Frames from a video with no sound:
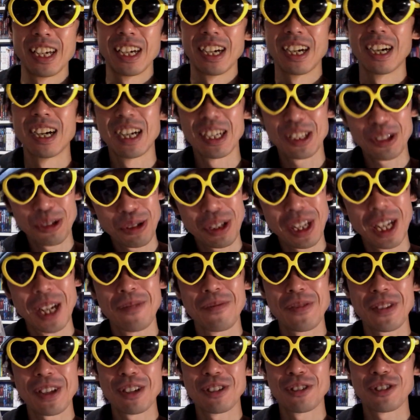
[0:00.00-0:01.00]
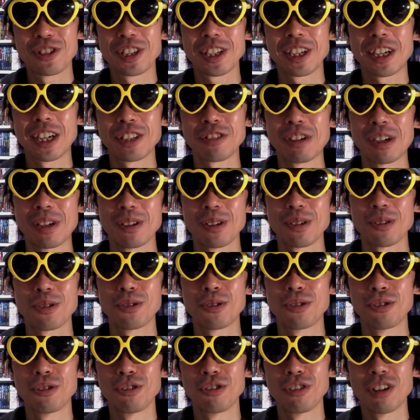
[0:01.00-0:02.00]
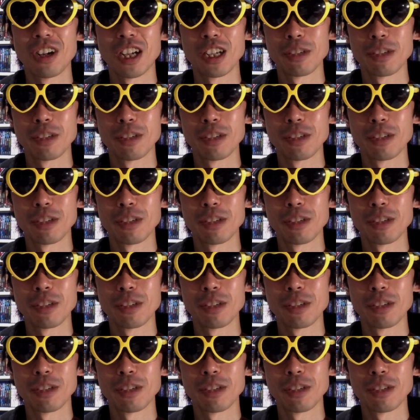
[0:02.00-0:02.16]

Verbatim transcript: ああそうだ吹き替えとはこ